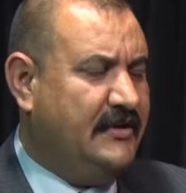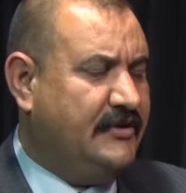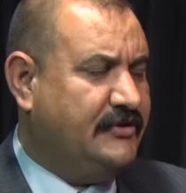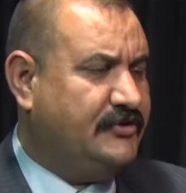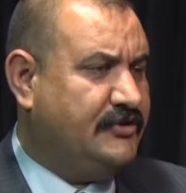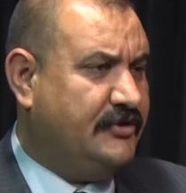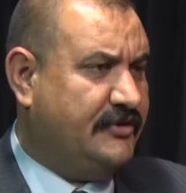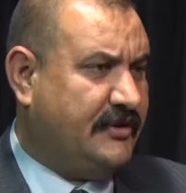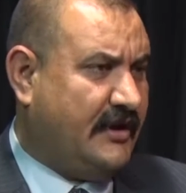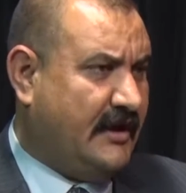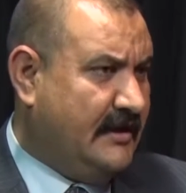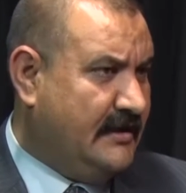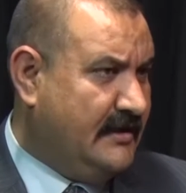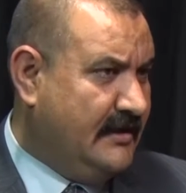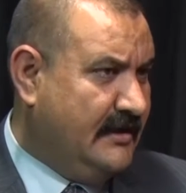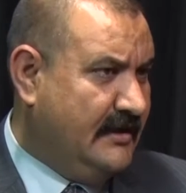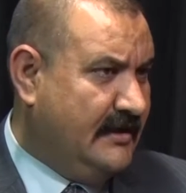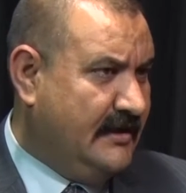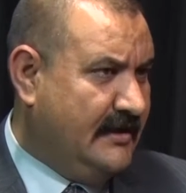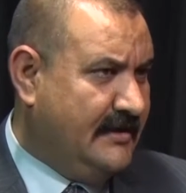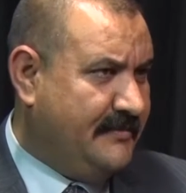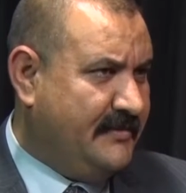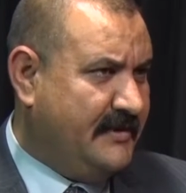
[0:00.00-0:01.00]
جدران
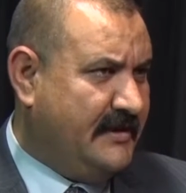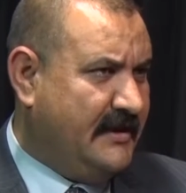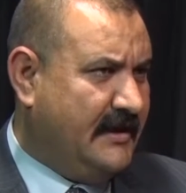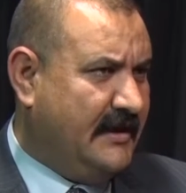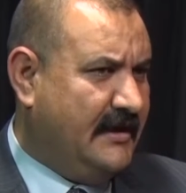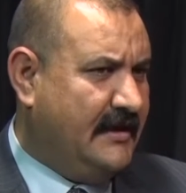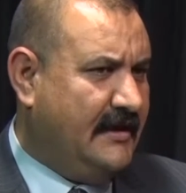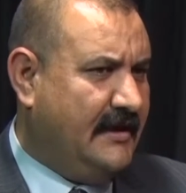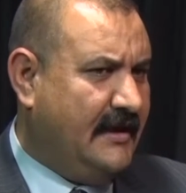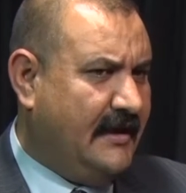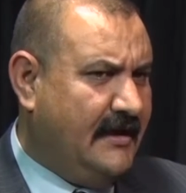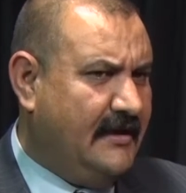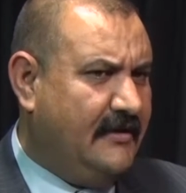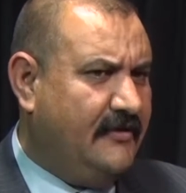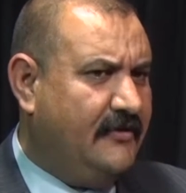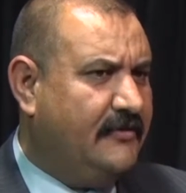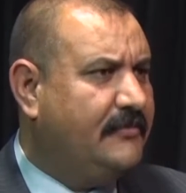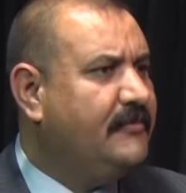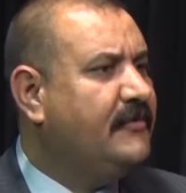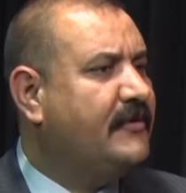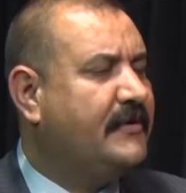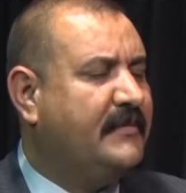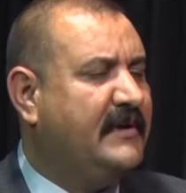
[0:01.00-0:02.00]
البنايه هاي
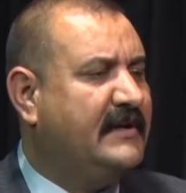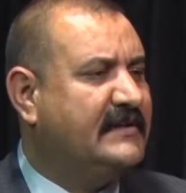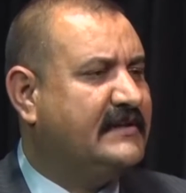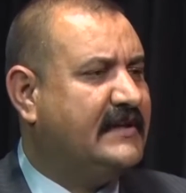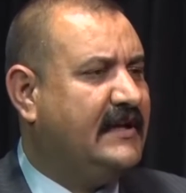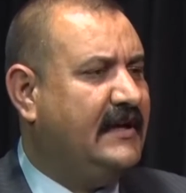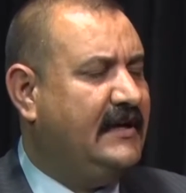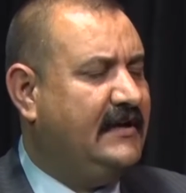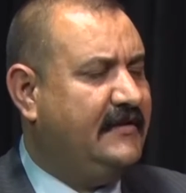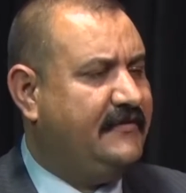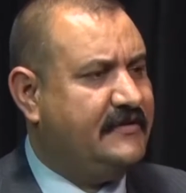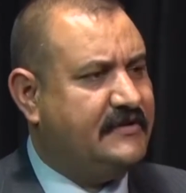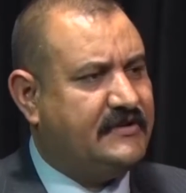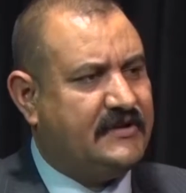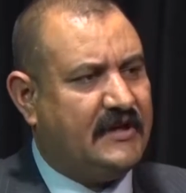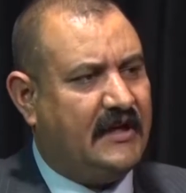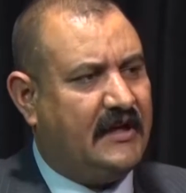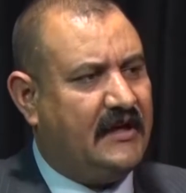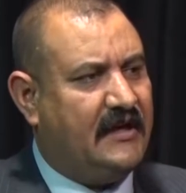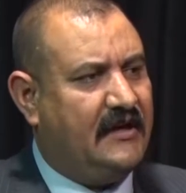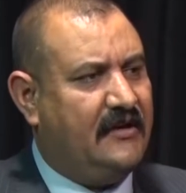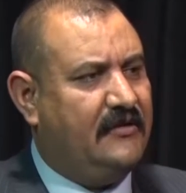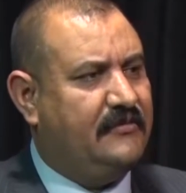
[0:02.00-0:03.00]
الامور ما تكلف ان
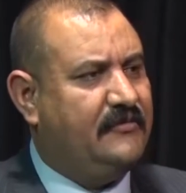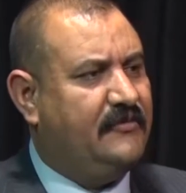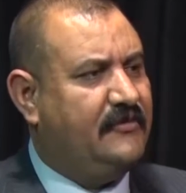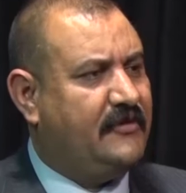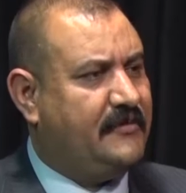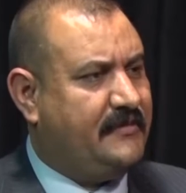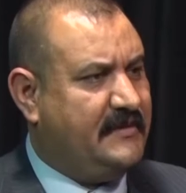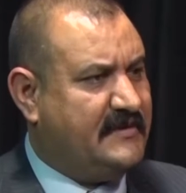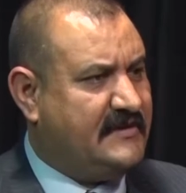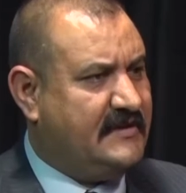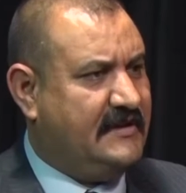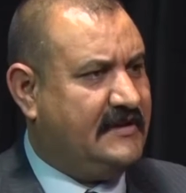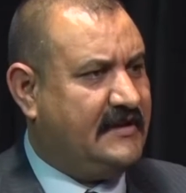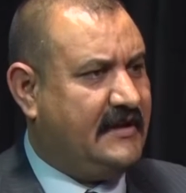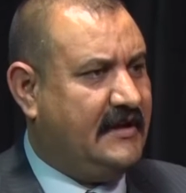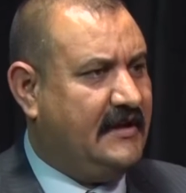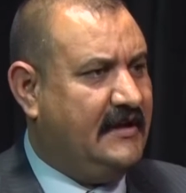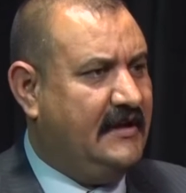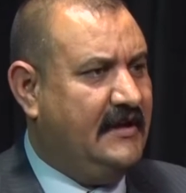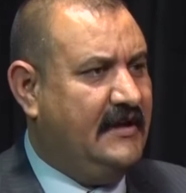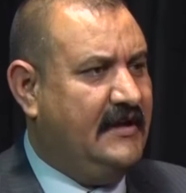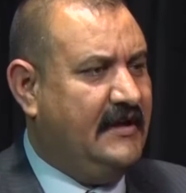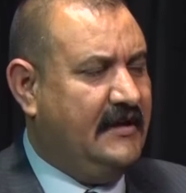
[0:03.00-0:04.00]
شاء الله امور
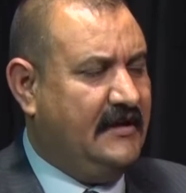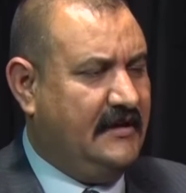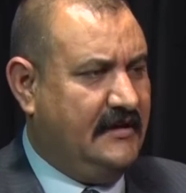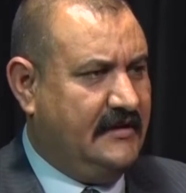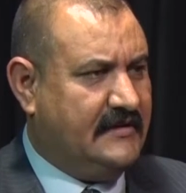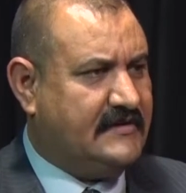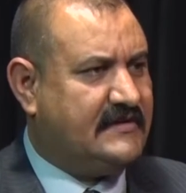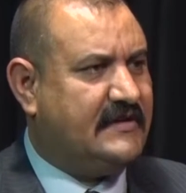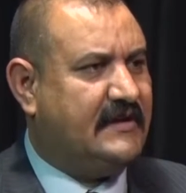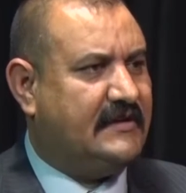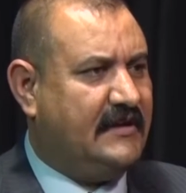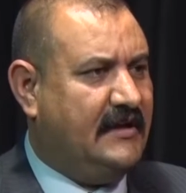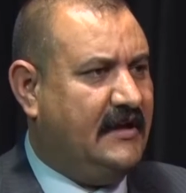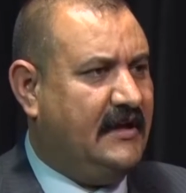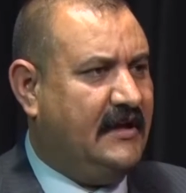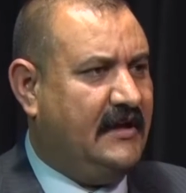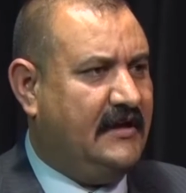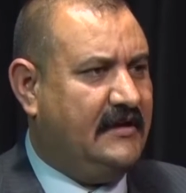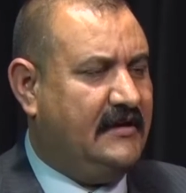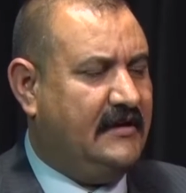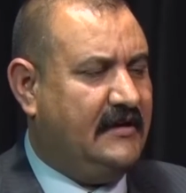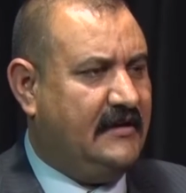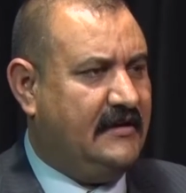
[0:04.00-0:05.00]
بسيطه
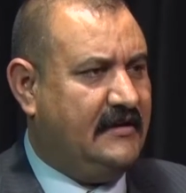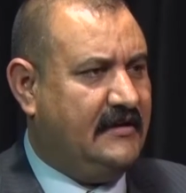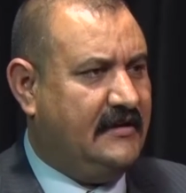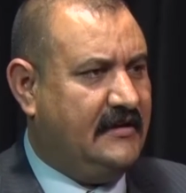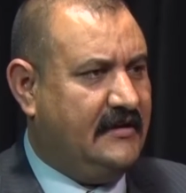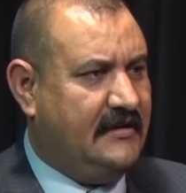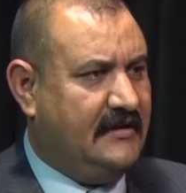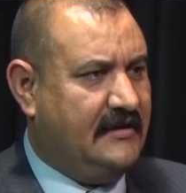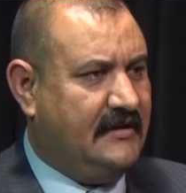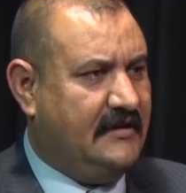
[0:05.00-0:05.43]
نستطيع ان ان